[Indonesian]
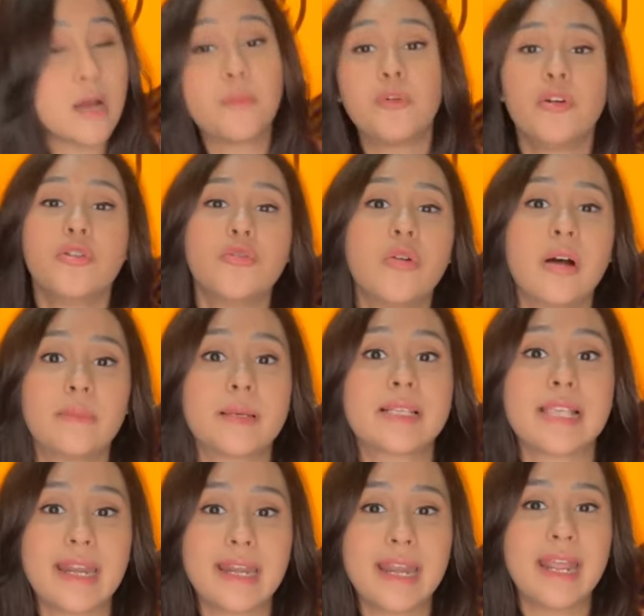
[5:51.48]
32
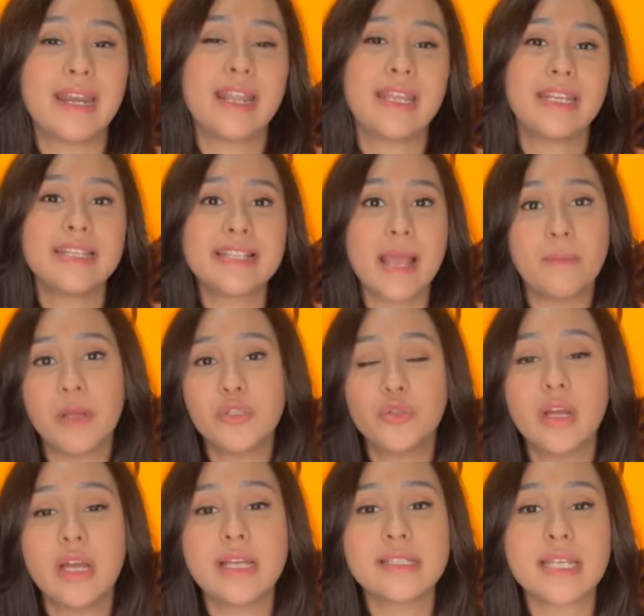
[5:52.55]
persen Nah, nah ini sama
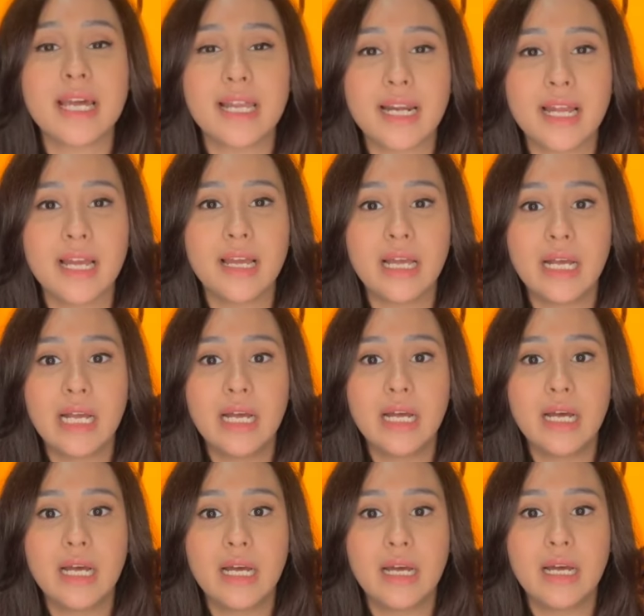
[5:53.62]
juga cara
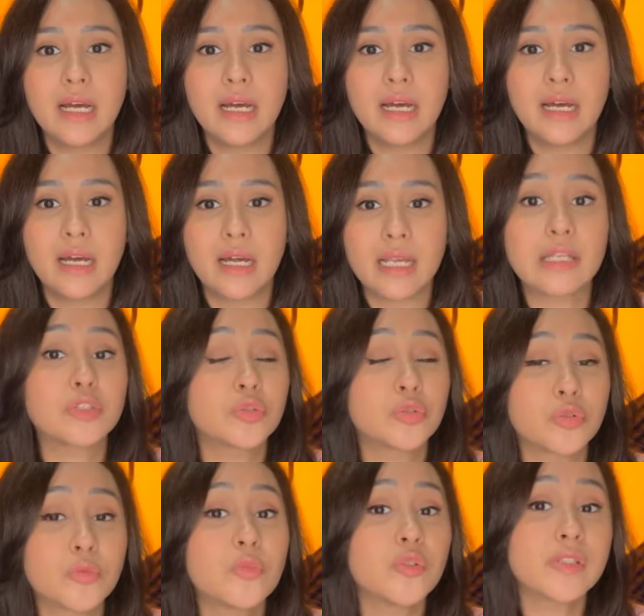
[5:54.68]
uh,
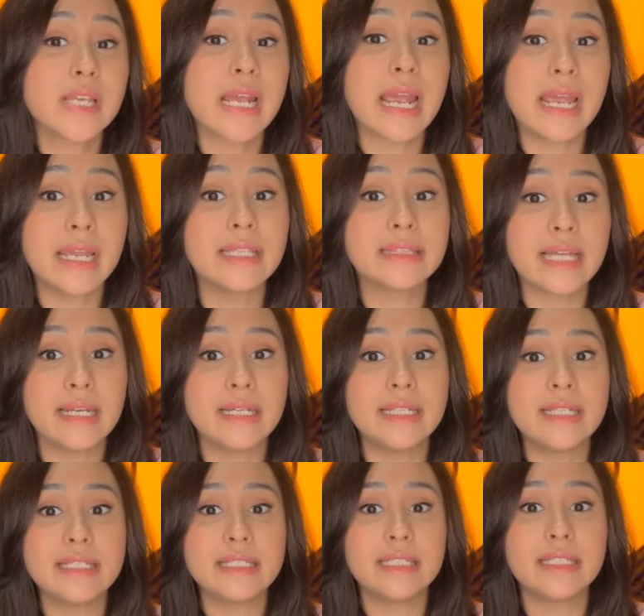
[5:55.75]
ngitung rumusnya kayak
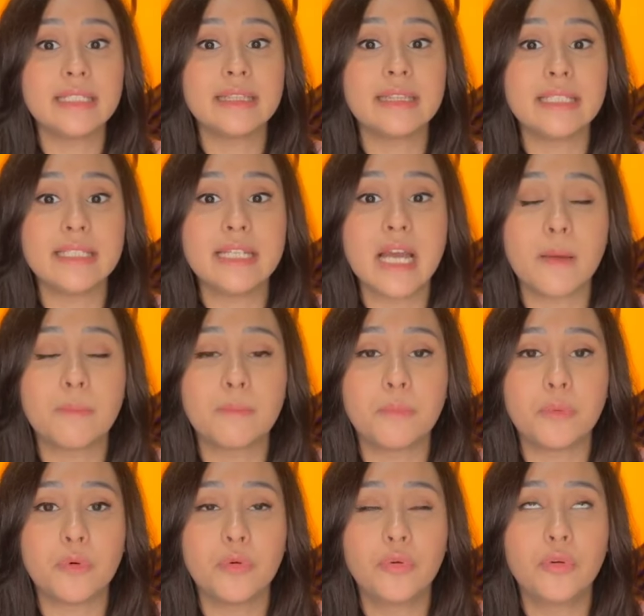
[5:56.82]
tadi. Jadi
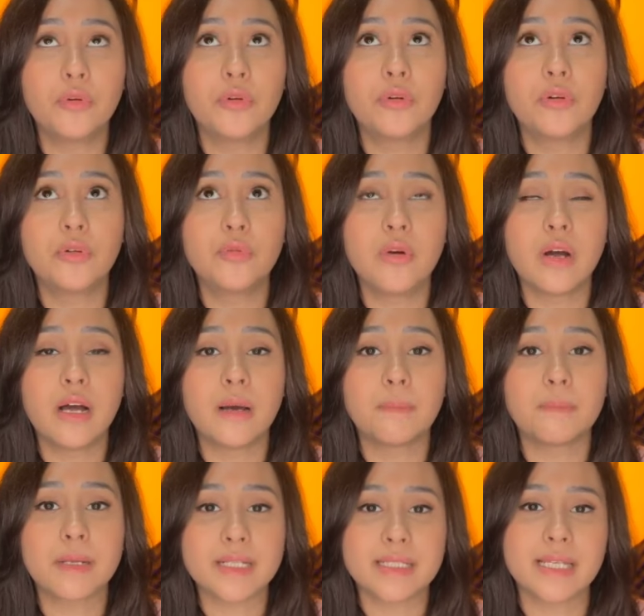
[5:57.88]

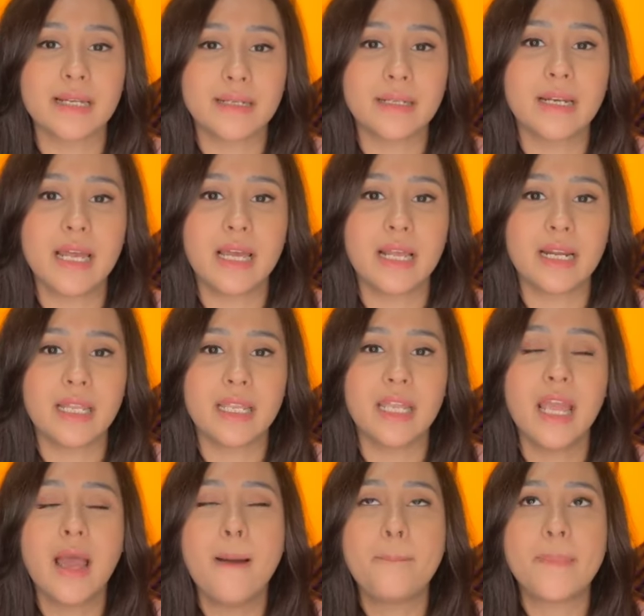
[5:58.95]
32 persen
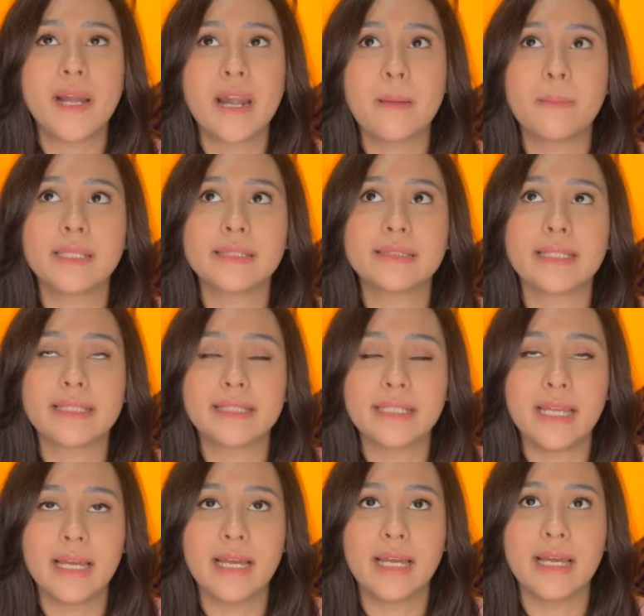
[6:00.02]
dari
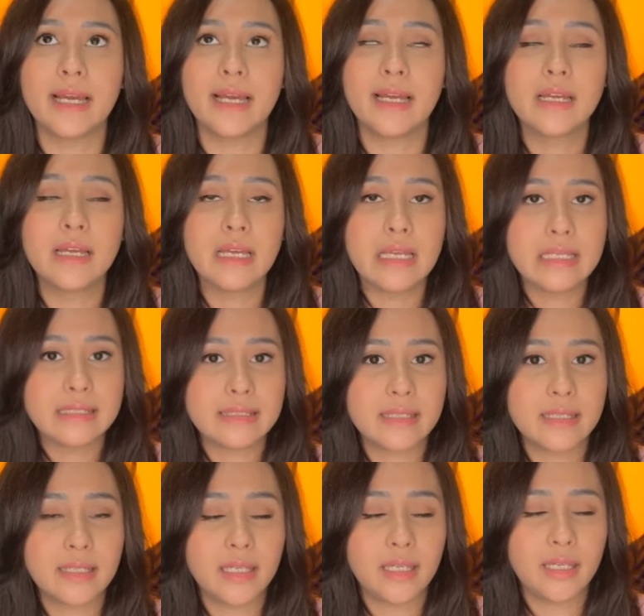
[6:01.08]
pendapatannya
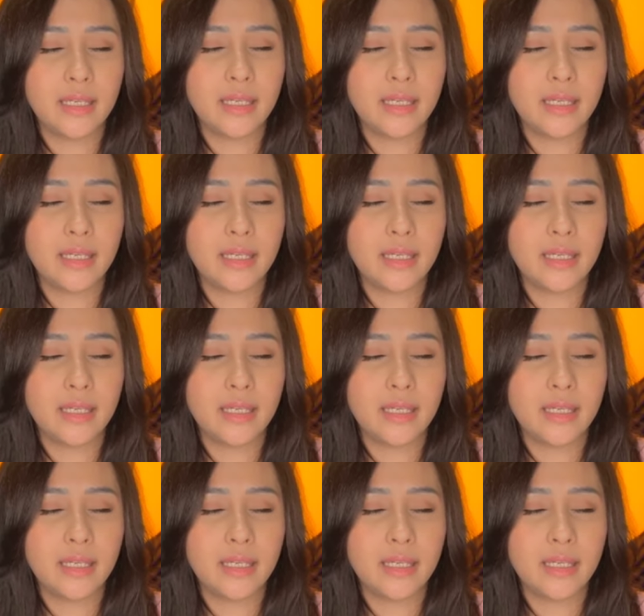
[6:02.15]
si